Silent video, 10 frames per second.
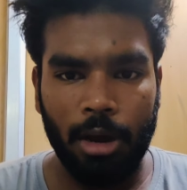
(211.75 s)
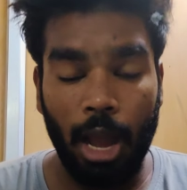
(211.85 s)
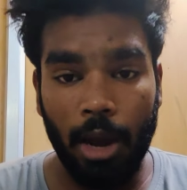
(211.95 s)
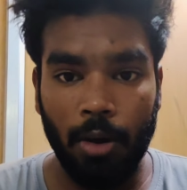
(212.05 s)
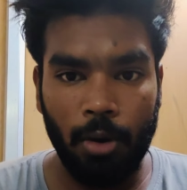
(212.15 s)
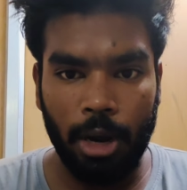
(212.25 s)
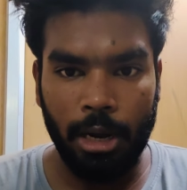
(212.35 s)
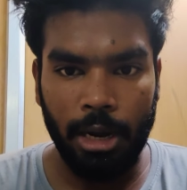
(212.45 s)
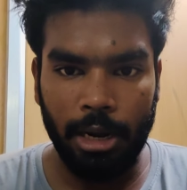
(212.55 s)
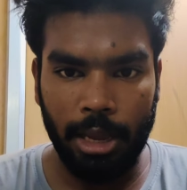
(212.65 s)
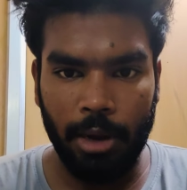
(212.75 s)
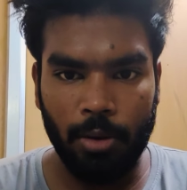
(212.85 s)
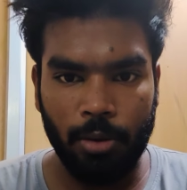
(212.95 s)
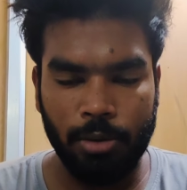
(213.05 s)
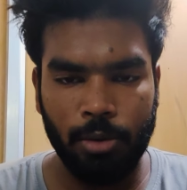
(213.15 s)
நாங்கள் ஒரு கண்டென்ட்
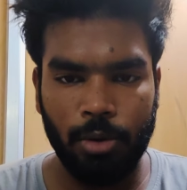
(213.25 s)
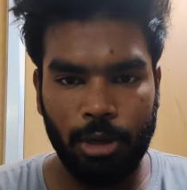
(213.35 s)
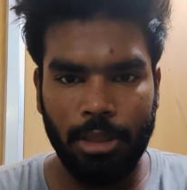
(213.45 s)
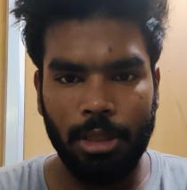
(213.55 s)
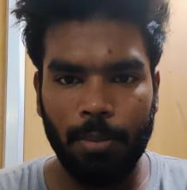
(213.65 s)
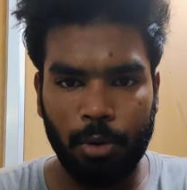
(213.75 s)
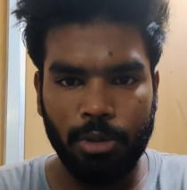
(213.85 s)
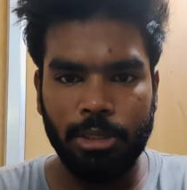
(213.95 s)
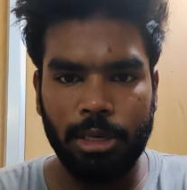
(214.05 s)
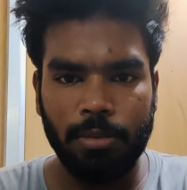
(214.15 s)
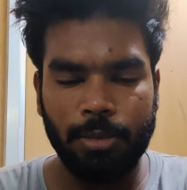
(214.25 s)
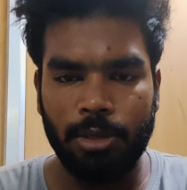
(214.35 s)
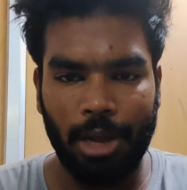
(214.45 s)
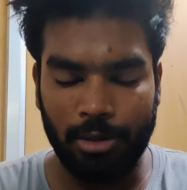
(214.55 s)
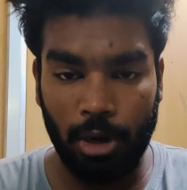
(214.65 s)
கேட்டோம் ஸோ இதுதான் ப்ரொசீஜர்
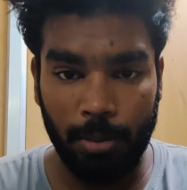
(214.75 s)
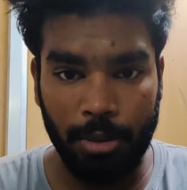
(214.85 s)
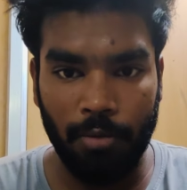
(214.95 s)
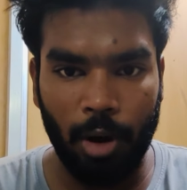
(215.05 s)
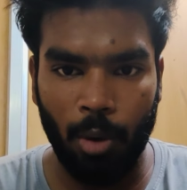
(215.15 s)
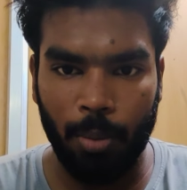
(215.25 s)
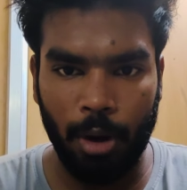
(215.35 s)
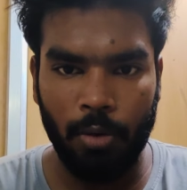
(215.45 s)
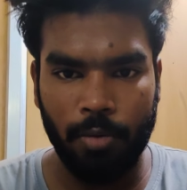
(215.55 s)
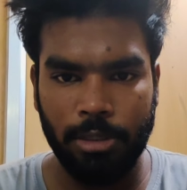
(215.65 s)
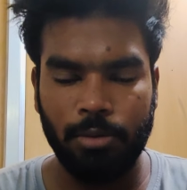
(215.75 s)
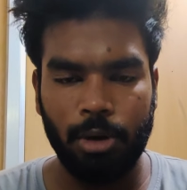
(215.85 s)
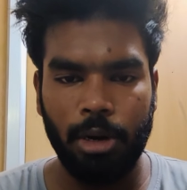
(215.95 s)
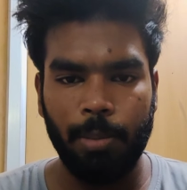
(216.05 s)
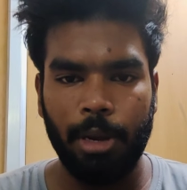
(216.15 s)
ஆக்சுவலாக இப்படி தான் ஃபாலோ பண்ணோம் ஃபஸ்ட்டு
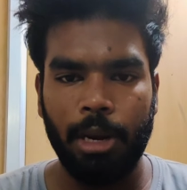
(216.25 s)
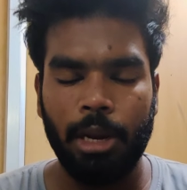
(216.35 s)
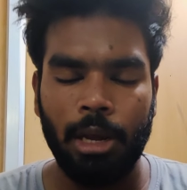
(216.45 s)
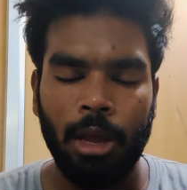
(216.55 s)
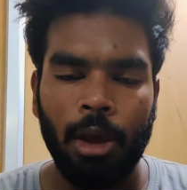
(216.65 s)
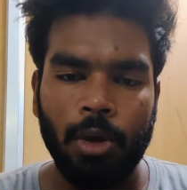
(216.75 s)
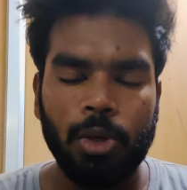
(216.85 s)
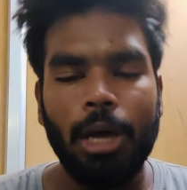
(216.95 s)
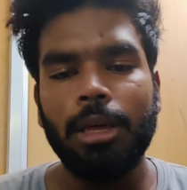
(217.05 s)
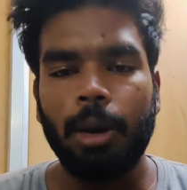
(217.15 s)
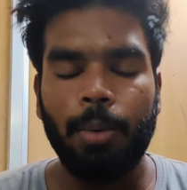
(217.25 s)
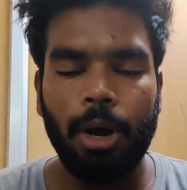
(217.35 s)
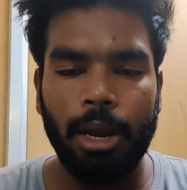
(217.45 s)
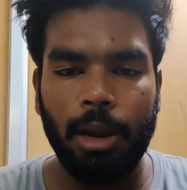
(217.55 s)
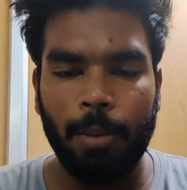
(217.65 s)
ஒரு ரெண்டு பேர்கிட்ட ஸோ
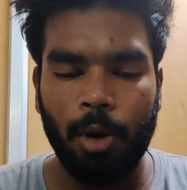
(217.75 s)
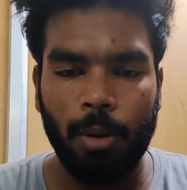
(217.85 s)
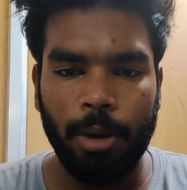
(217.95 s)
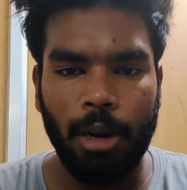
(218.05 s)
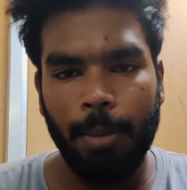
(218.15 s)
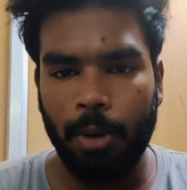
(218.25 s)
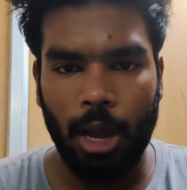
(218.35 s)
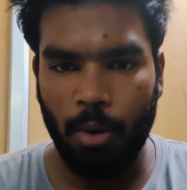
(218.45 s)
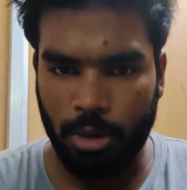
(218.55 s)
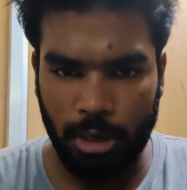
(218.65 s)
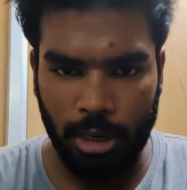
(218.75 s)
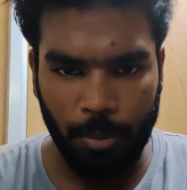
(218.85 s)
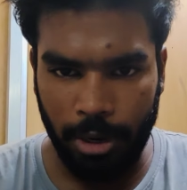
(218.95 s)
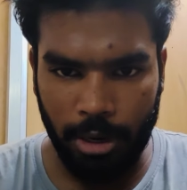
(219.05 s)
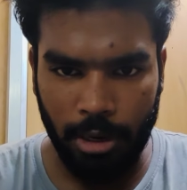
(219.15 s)
அதுக்கப்புறம் என்ன பண்ணோம் அப்படின்னா இப்போ நான் ஒருத்தங்கிட்ட
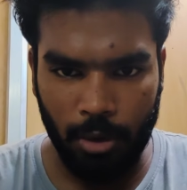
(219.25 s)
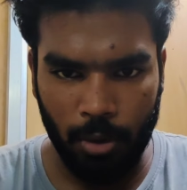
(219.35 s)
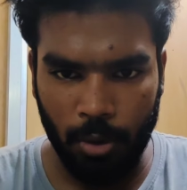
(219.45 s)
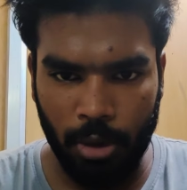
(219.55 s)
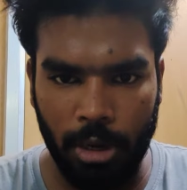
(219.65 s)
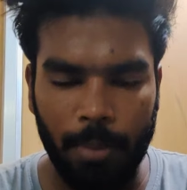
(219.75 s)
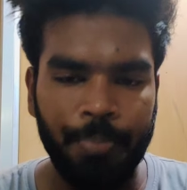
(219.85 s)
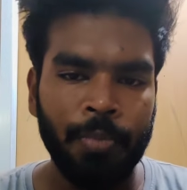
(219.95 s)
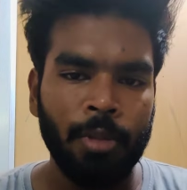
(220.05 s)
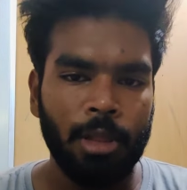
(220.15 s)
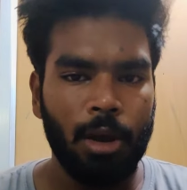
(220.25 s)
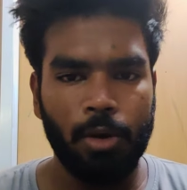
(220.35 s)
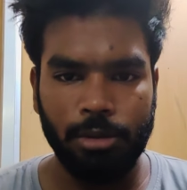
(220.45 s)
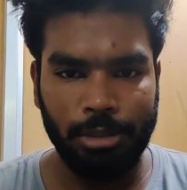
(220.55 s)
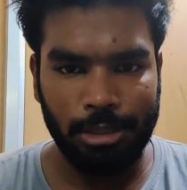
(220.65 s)
போய் இன்ட்ரோ கொடுக்குறேன் நான்
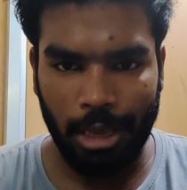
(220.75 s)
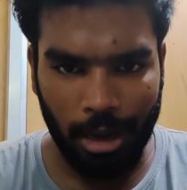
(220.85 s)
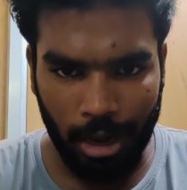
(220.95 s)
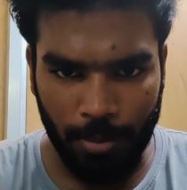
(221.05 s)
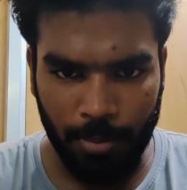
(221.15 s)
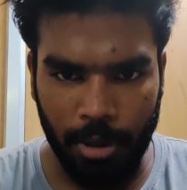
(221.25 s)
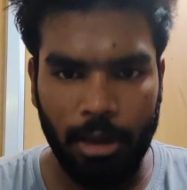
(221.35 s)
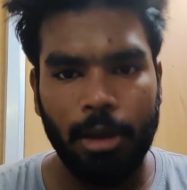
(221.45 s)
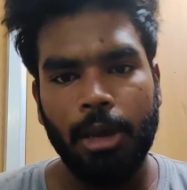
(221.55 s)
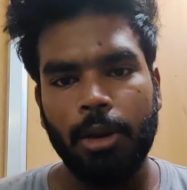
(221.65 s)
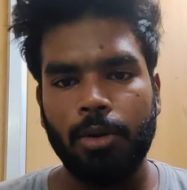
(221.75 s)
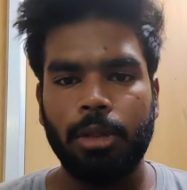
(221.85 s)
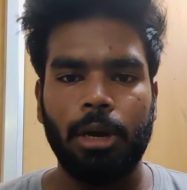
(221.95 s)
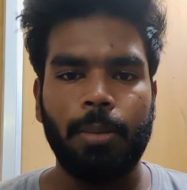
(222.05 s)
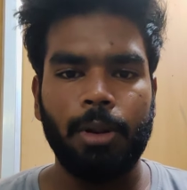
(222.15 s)
கொஸ்டின்ஸ் கேட்க ஆரம்பிப்பேன்
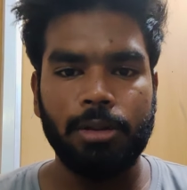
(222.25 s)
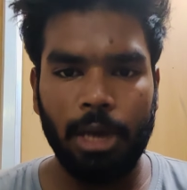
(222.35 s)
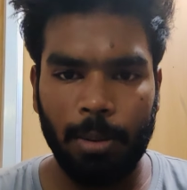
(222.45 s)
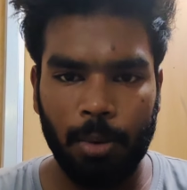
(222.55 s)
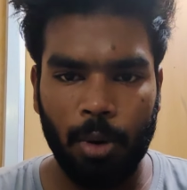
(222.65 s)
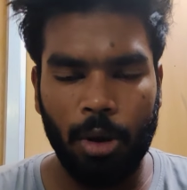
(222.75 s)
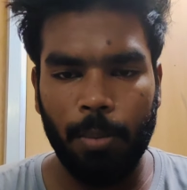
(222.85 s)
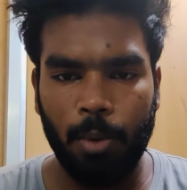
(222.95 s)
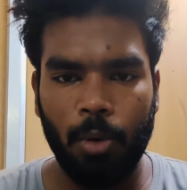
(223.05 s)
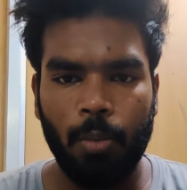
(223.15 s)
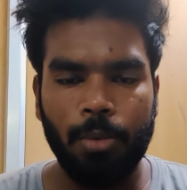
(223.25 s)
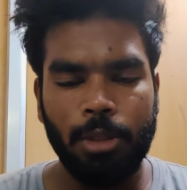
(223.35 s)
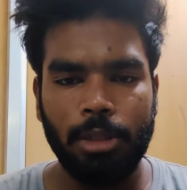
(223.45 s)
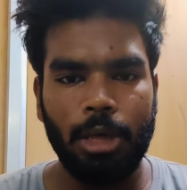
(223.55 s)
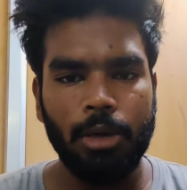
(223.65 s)
இன்னொருத்தங்கிட்ட பேர் ஜாயின் பண்ணுவாங்க போகும்
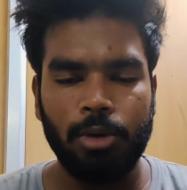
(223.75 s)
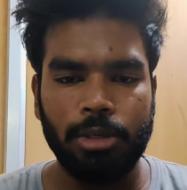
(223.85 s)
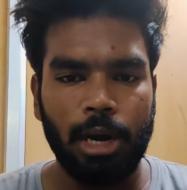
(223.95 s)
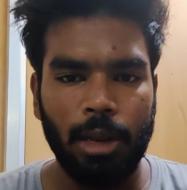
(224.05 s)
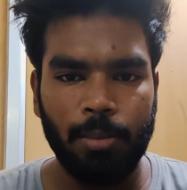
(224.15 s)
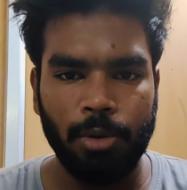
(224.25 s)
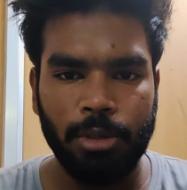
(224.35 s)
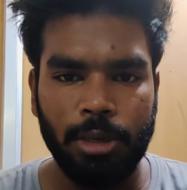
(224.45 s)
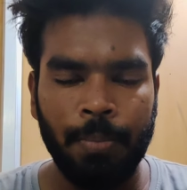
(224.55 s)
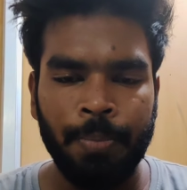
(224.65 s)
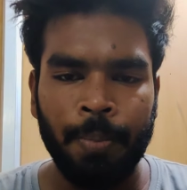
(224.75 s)
இதுதான் ஆக்சுவலாக ஸ்டார்டிங் ப்ரொசீஜர்